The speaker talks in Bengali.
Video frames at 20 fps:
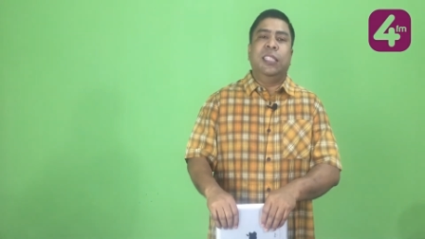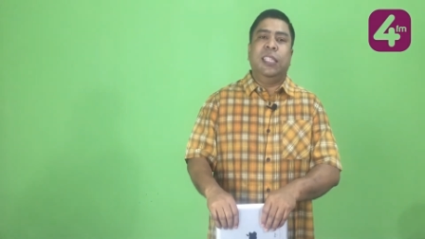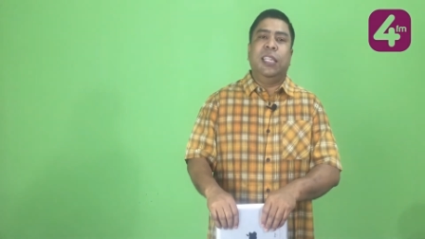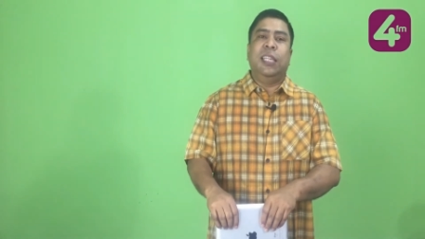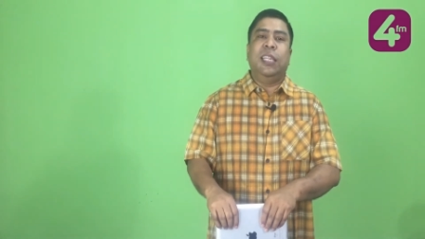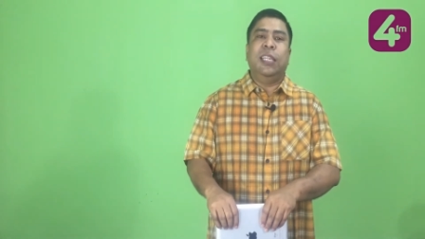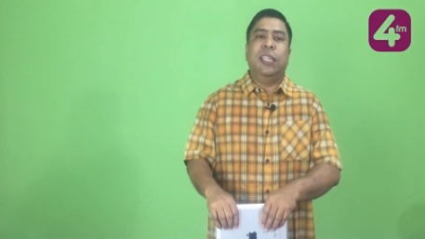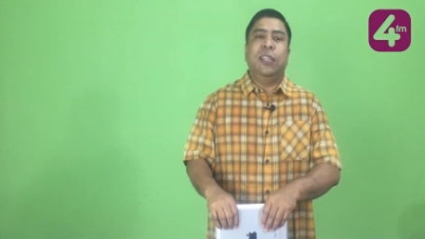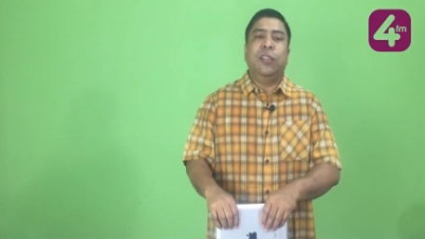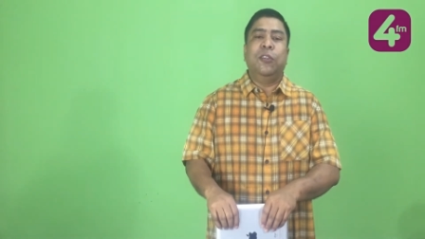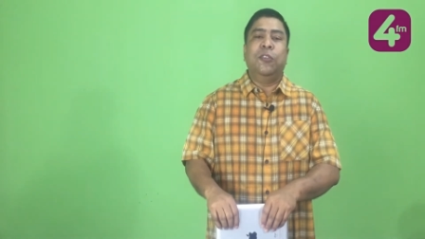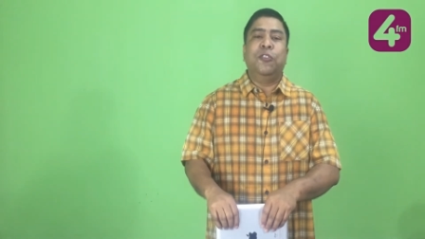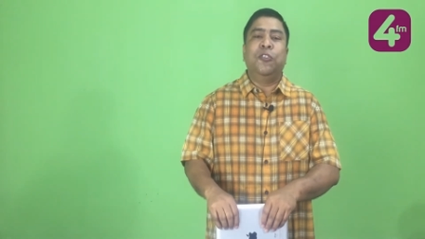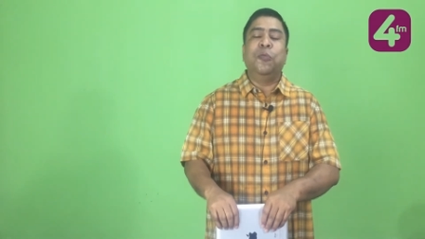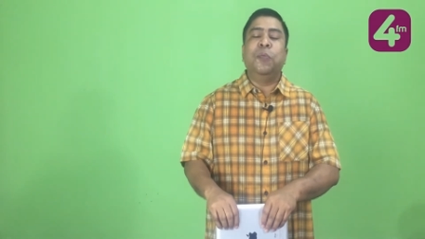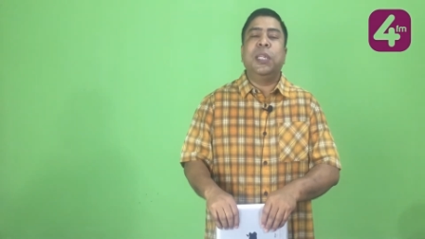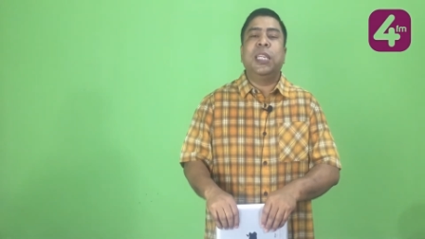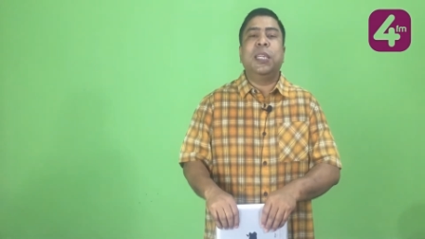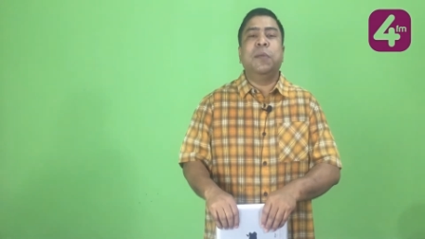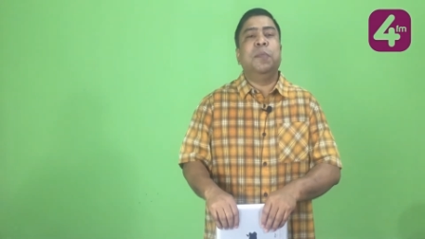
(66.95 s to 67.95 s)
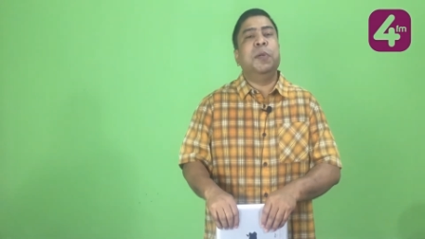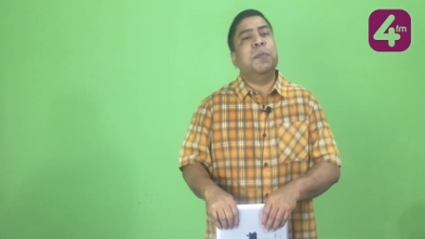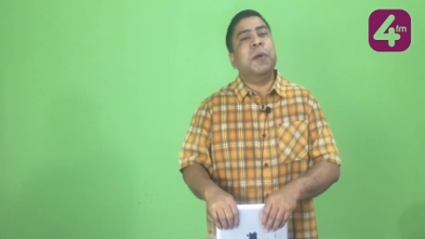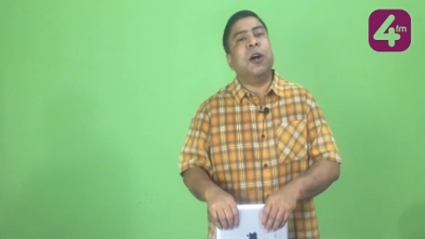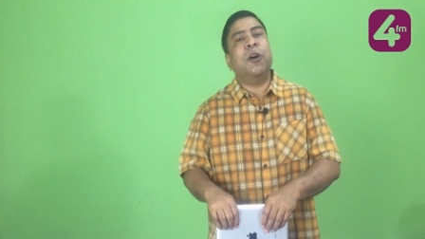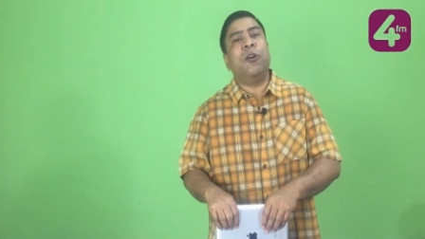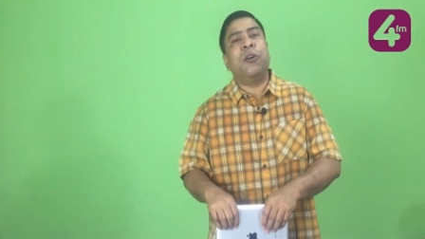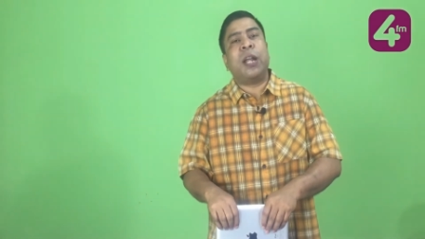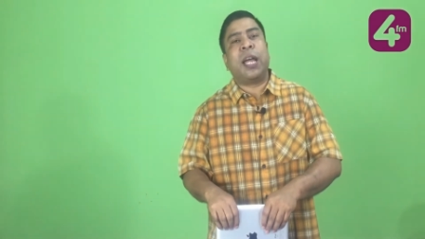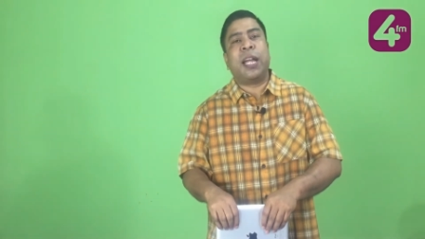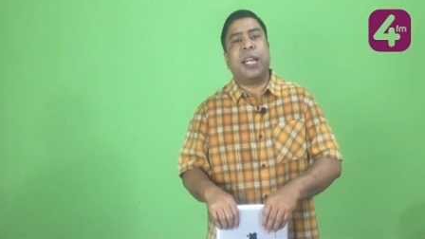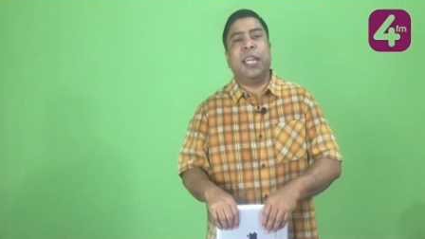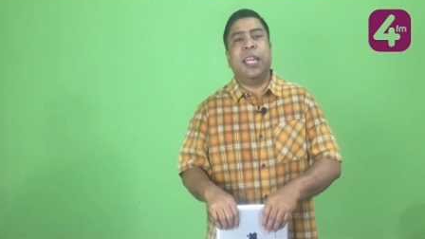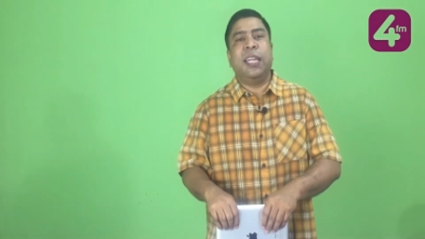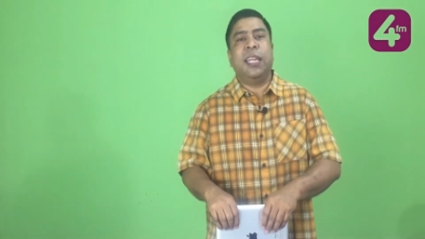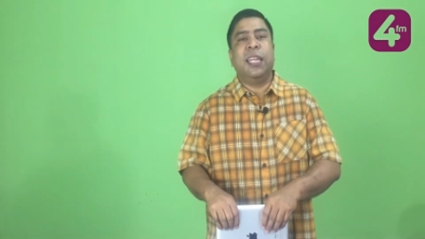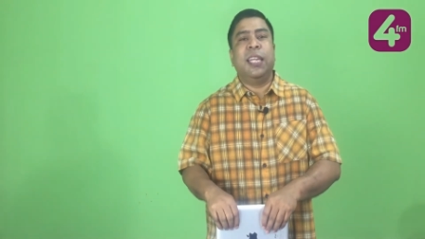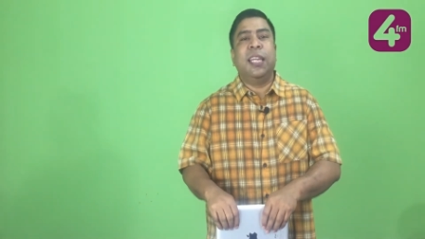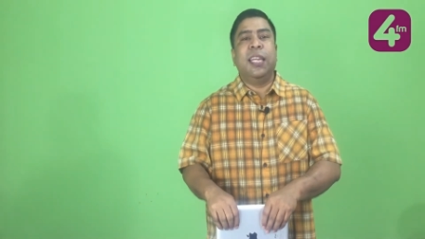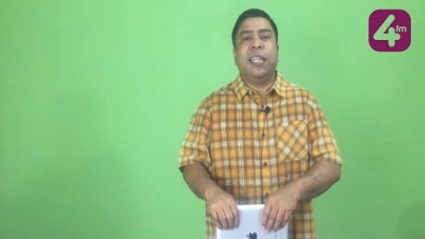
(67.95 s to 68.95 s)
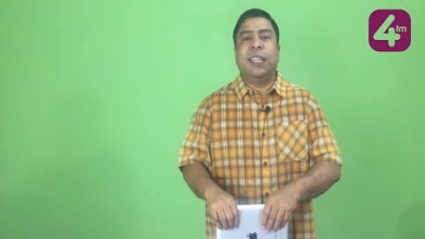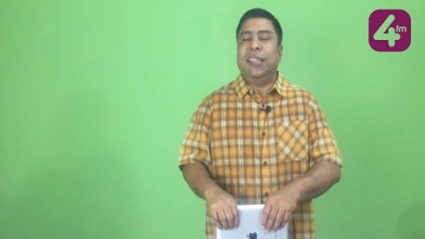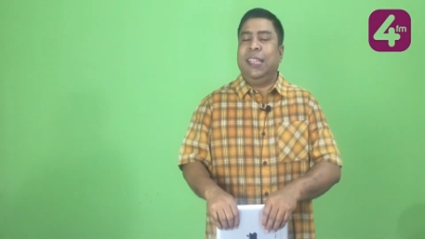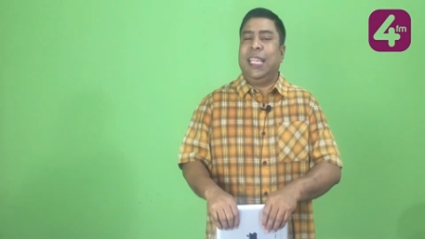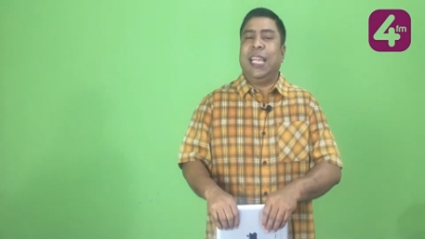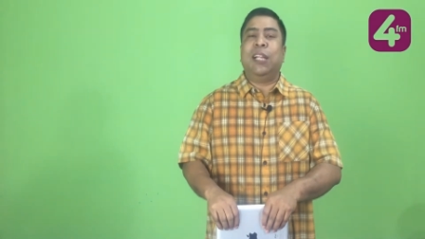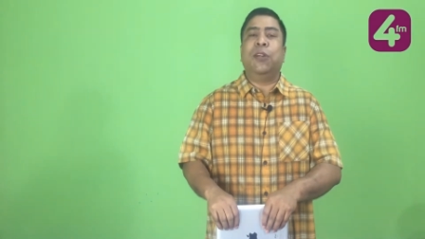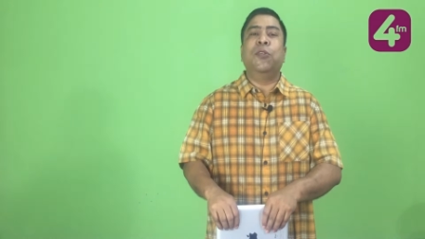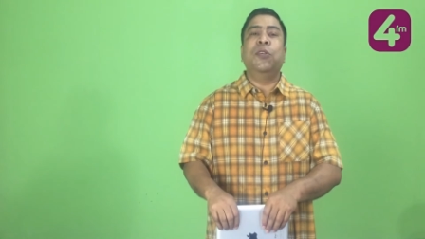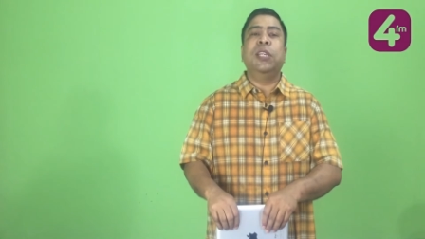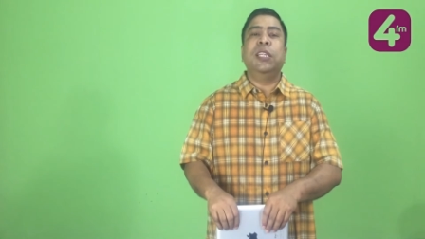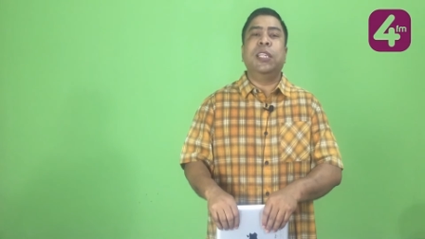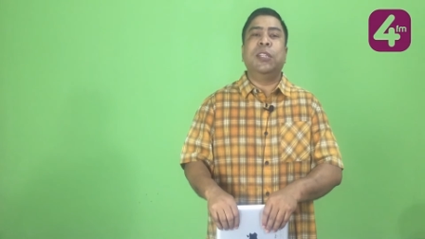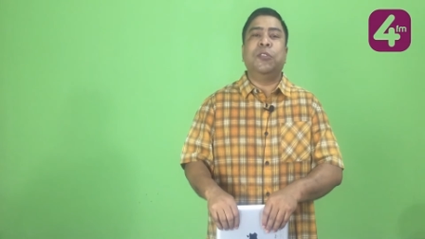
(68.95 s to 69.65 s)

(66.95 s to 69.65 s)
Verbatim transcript: যে তুমি কি বিবাহর আগে দেখনি